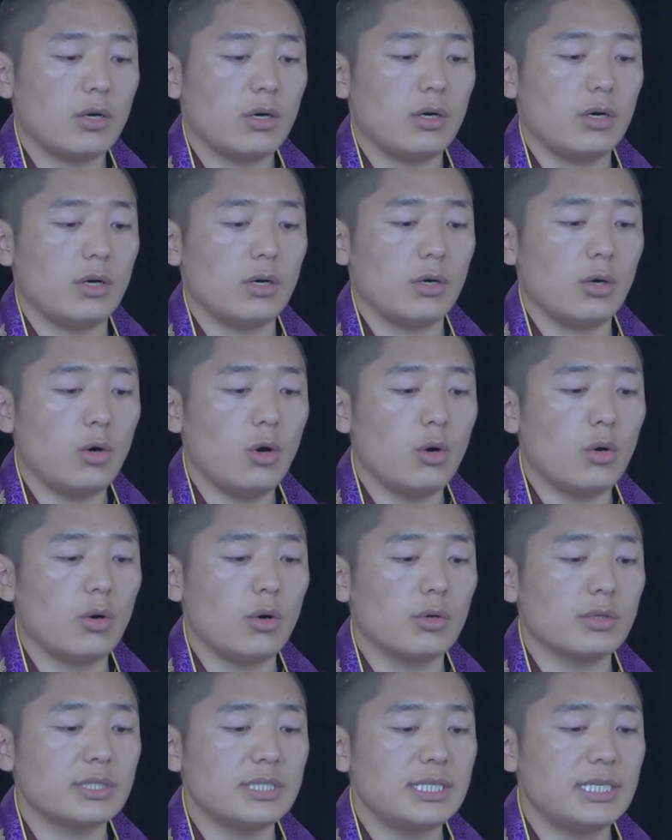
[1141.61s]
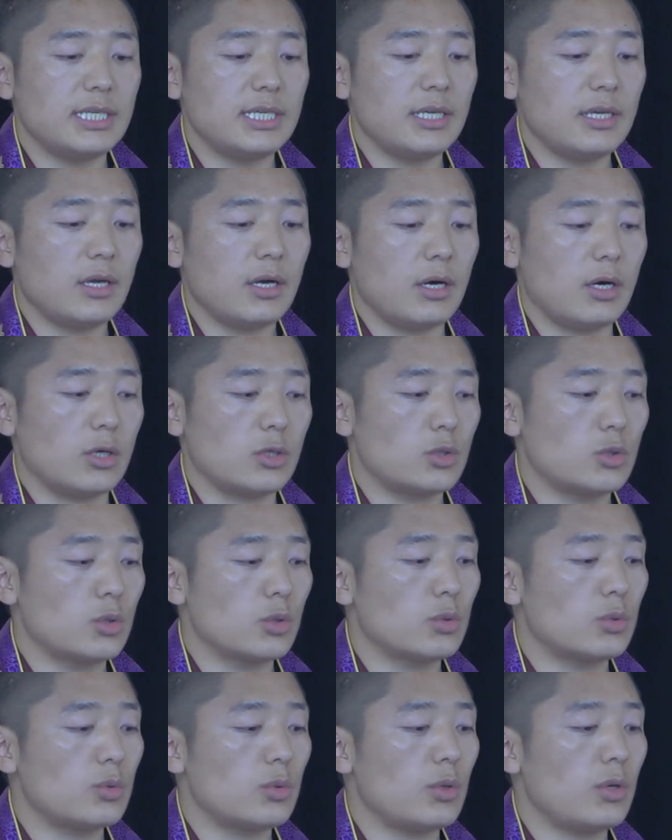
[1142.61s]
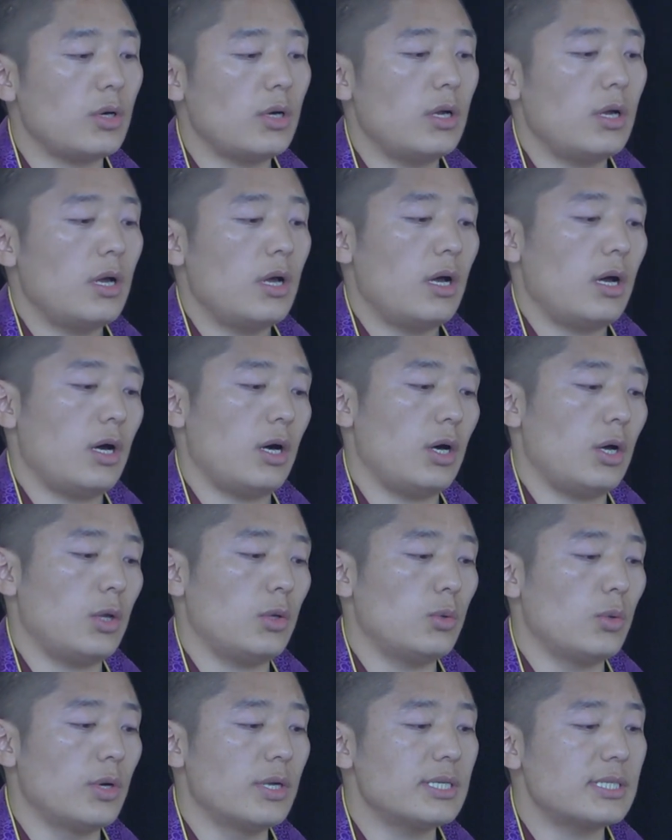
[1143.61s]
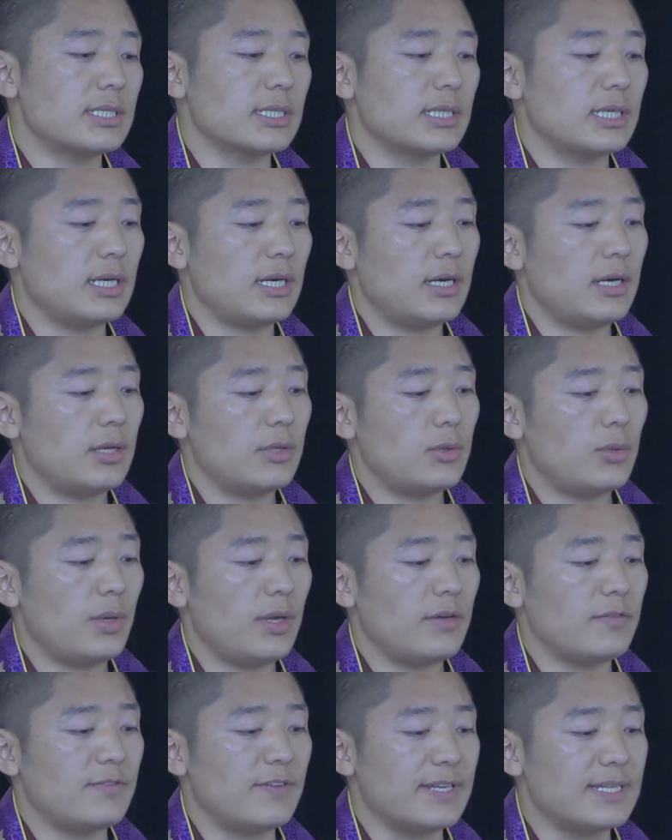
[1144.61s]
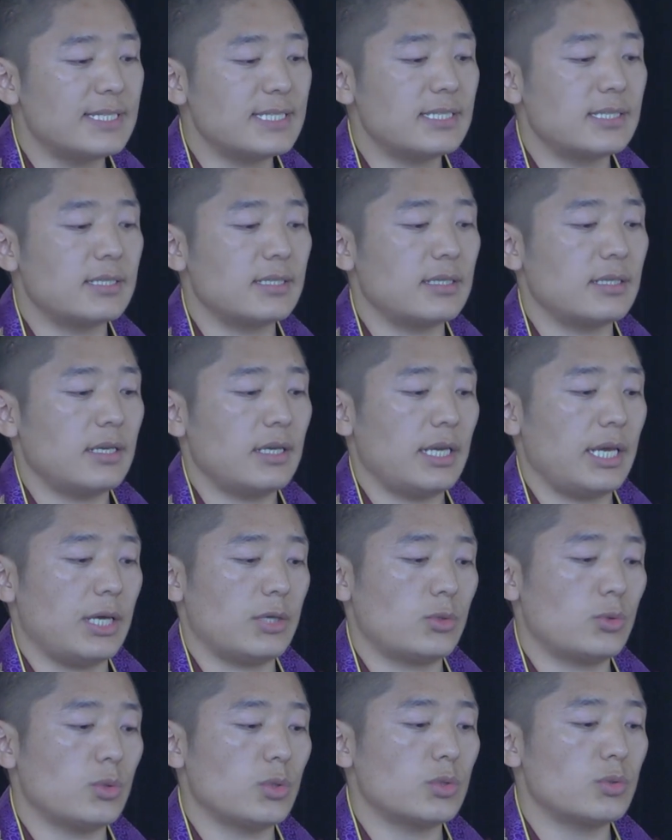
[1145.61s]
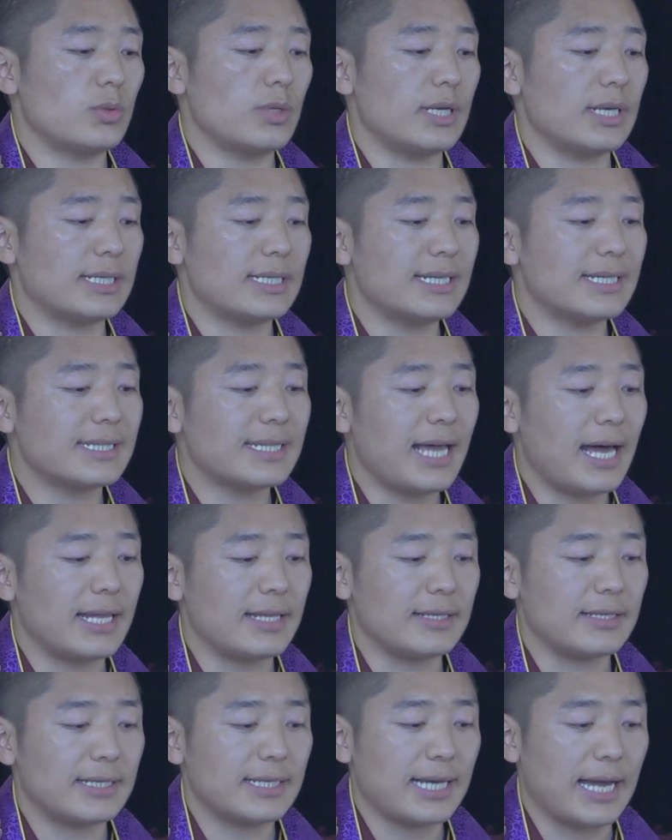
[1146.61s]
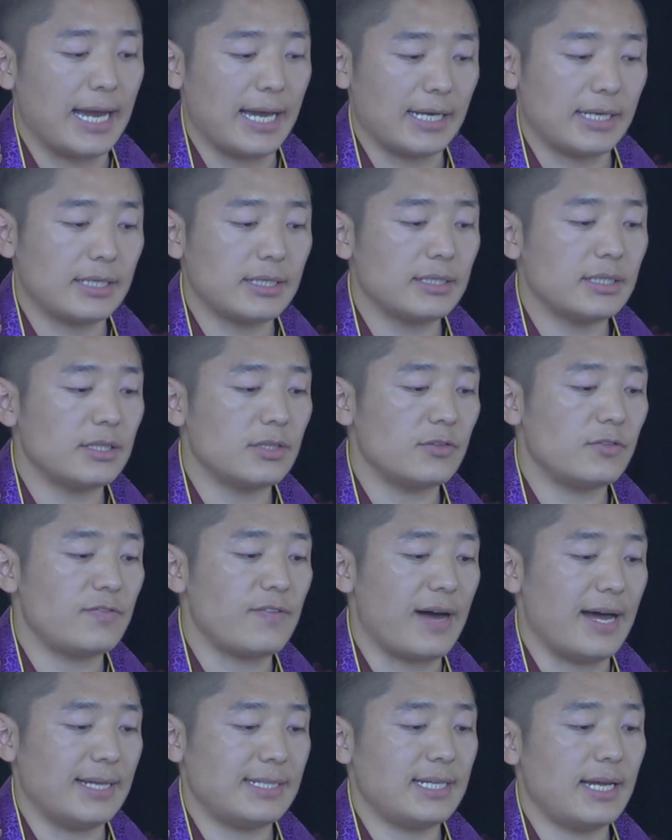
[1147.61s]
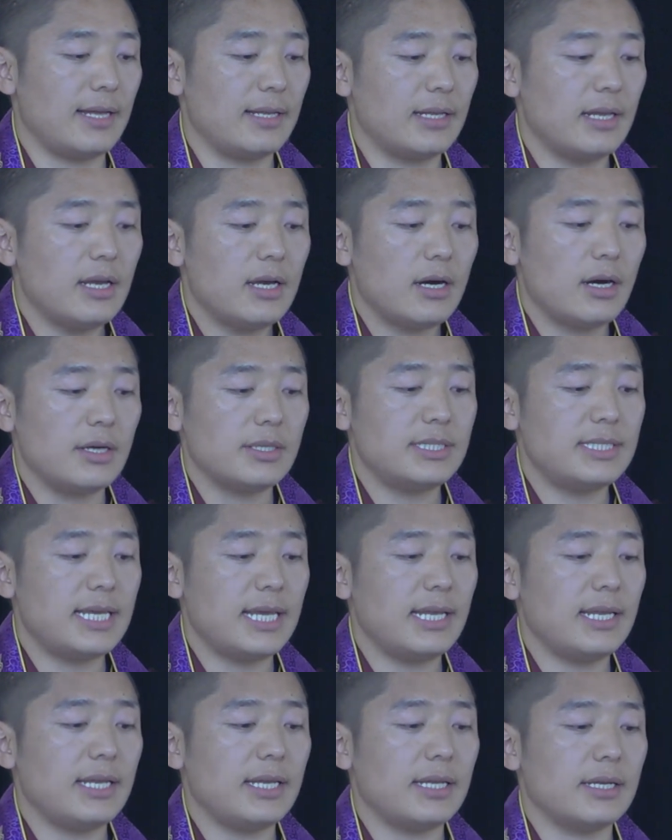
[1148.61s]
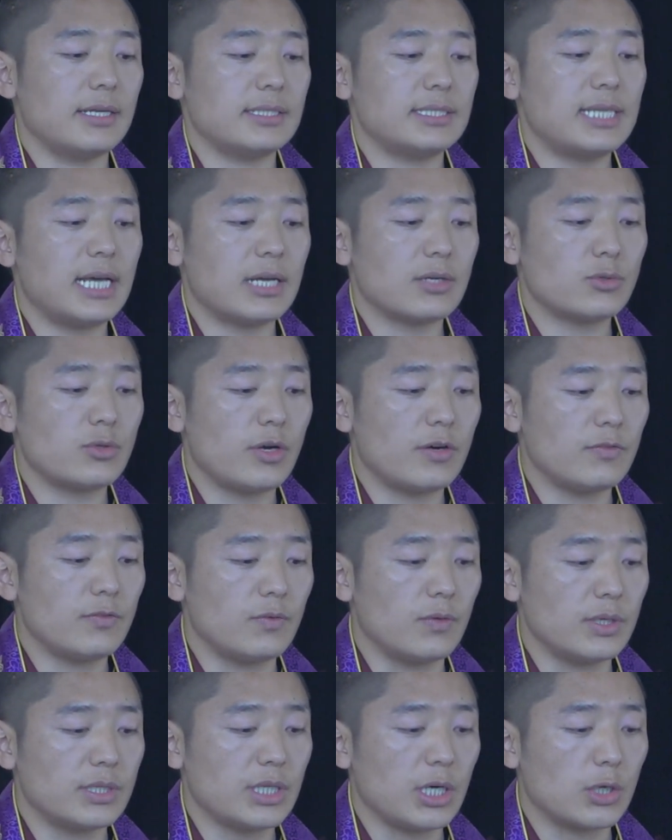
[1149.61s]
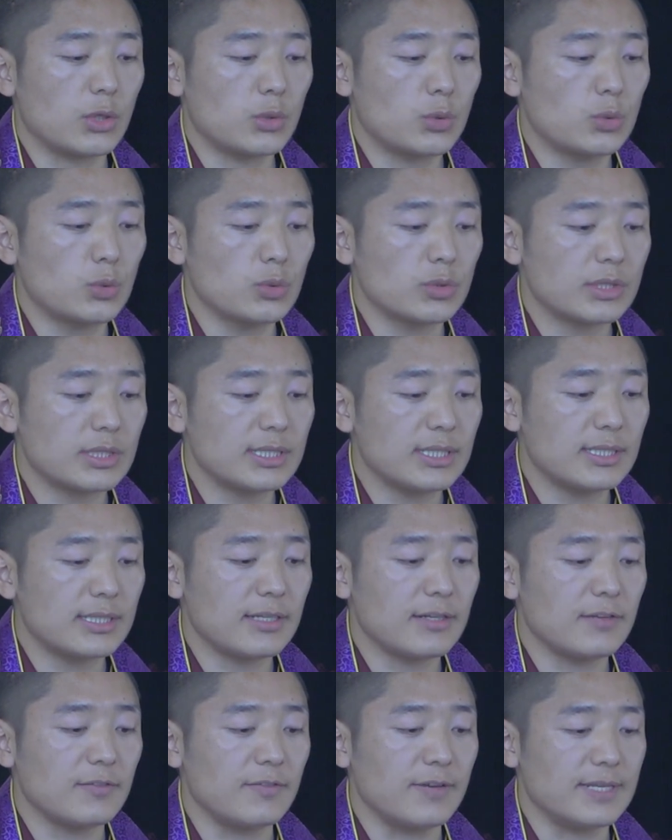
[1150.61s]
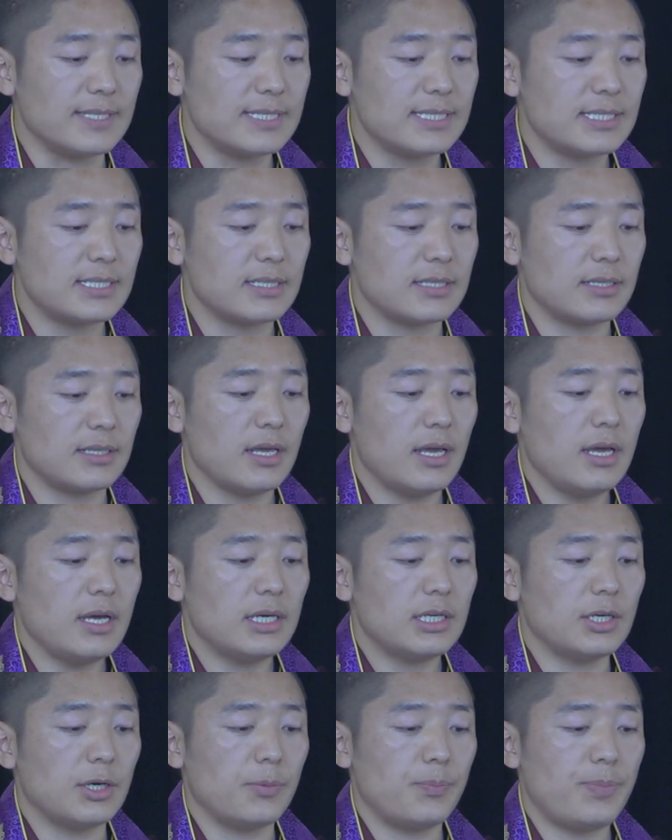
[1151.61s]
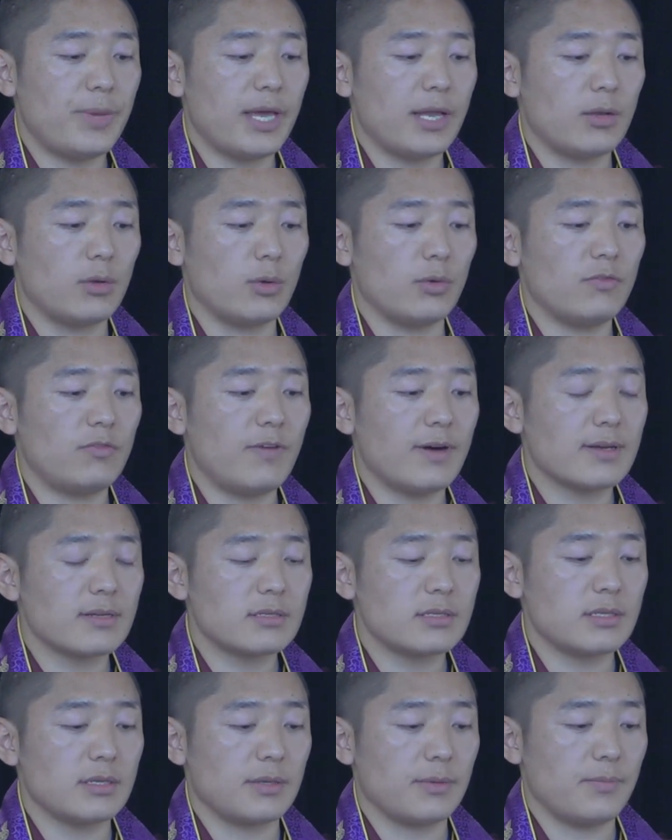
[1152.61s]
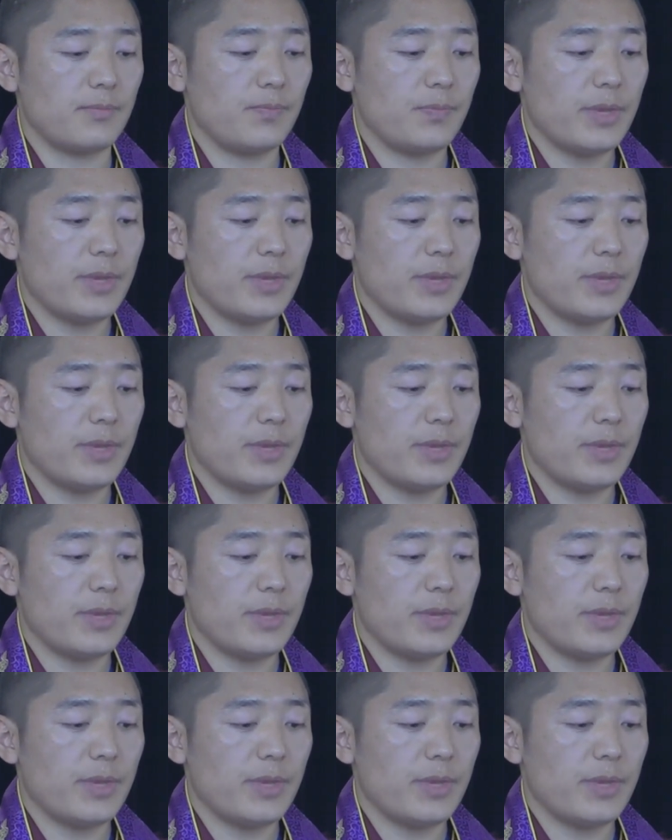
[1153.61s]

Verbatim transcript: 呃后弘期呃众多呃伦哲对文史也做出了更大的改革和发展，呃，建立了藏传佛教独特的文史和辩论方式，